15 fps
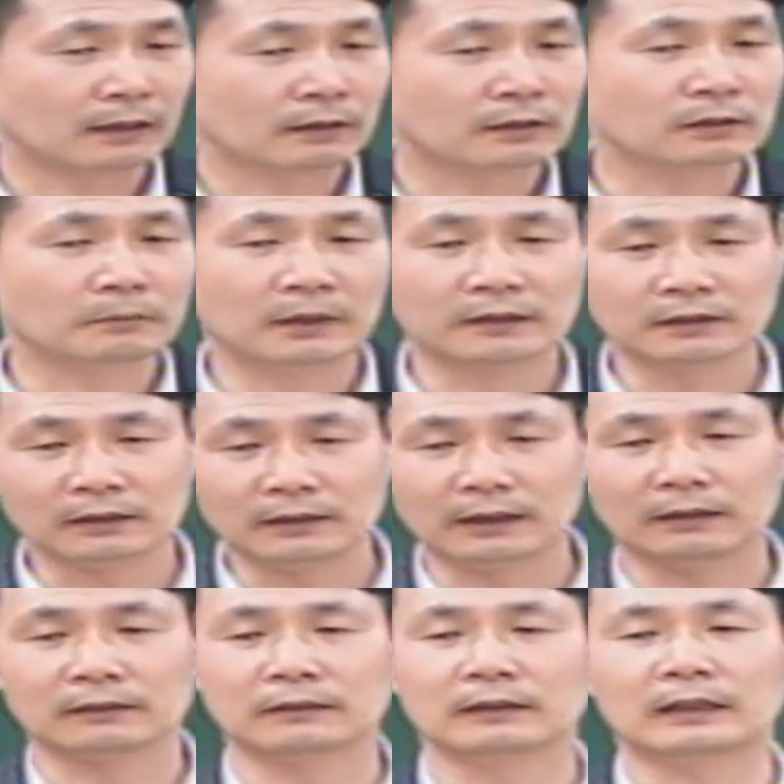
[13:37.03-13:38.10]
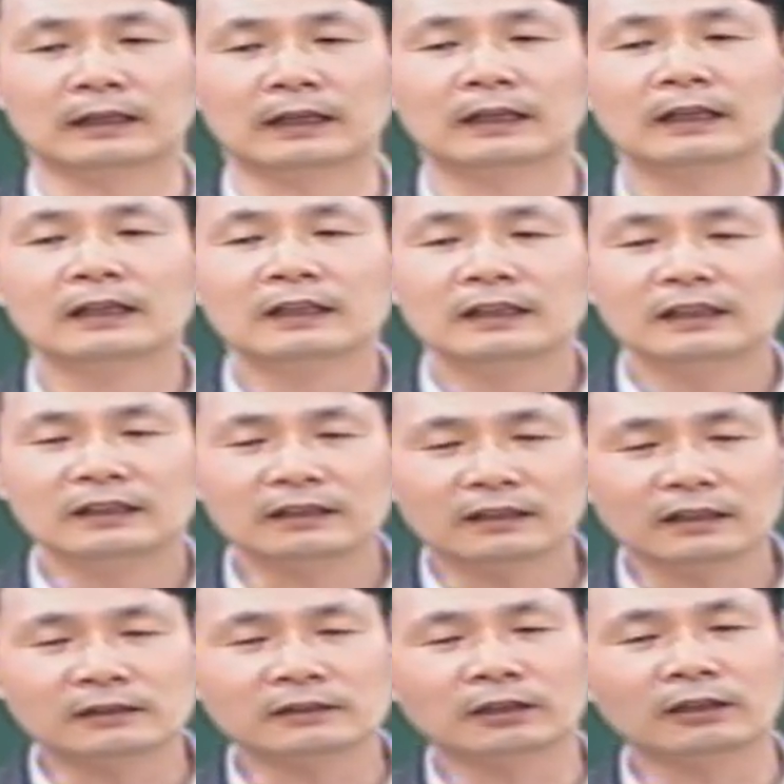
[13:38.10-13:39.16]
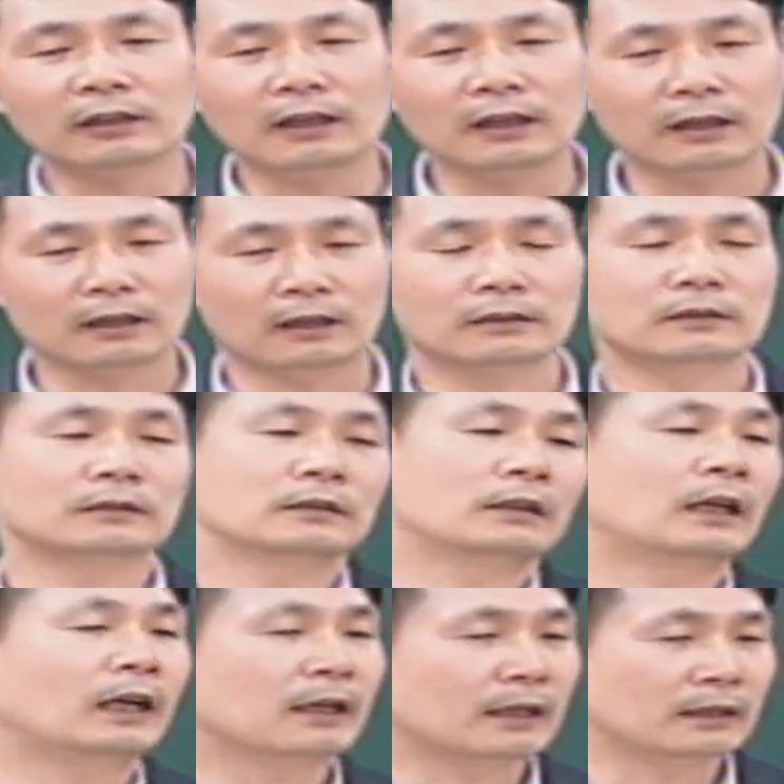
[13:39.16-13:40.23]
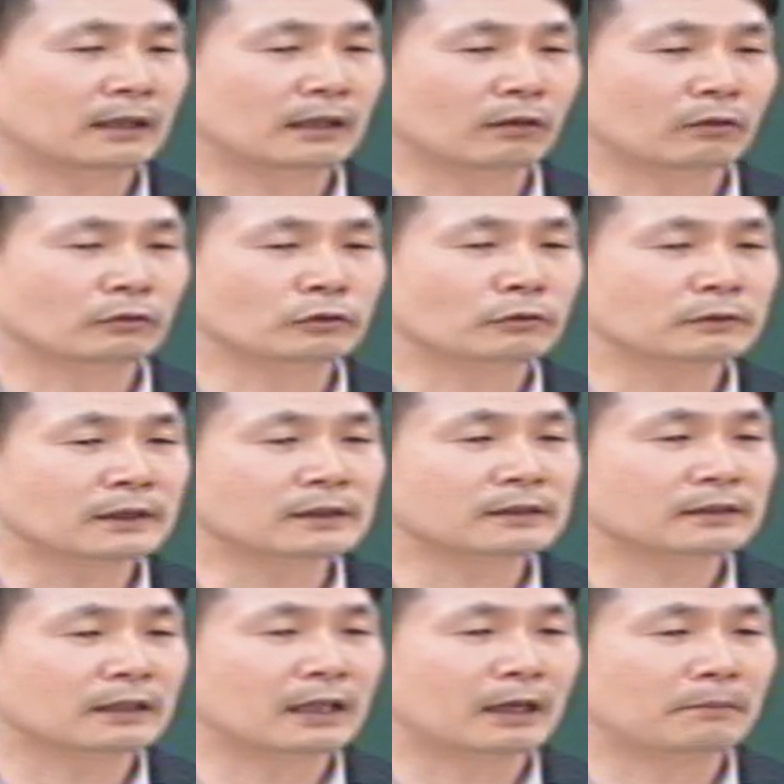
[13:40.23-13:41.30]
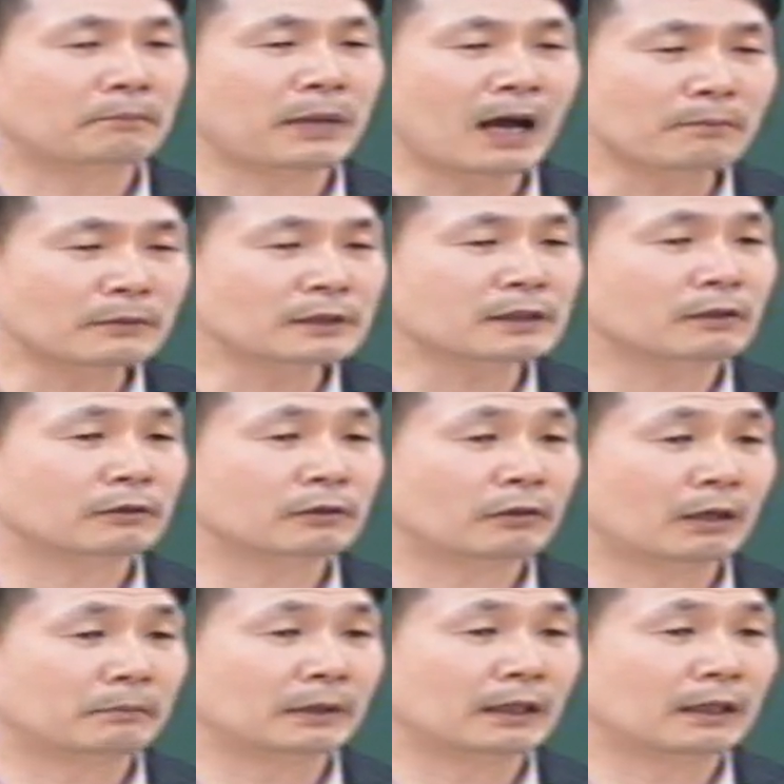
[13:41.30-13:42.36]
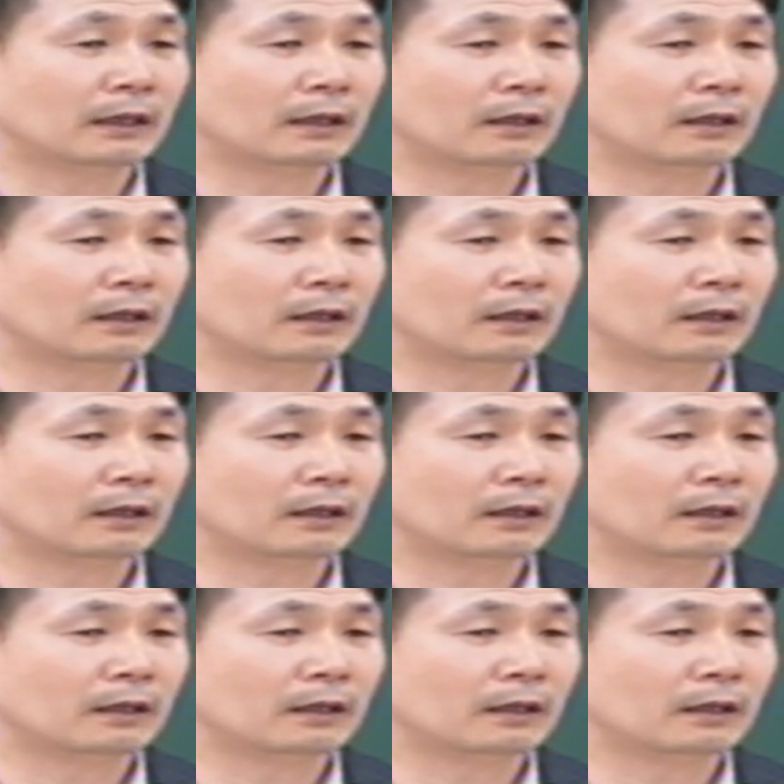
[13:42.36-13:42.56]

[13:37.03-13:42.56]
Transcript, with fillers: 그래서 명령을 내렸는데 이게 철회하게 해달라고 존 락스가 밤을 새워 기도합니다.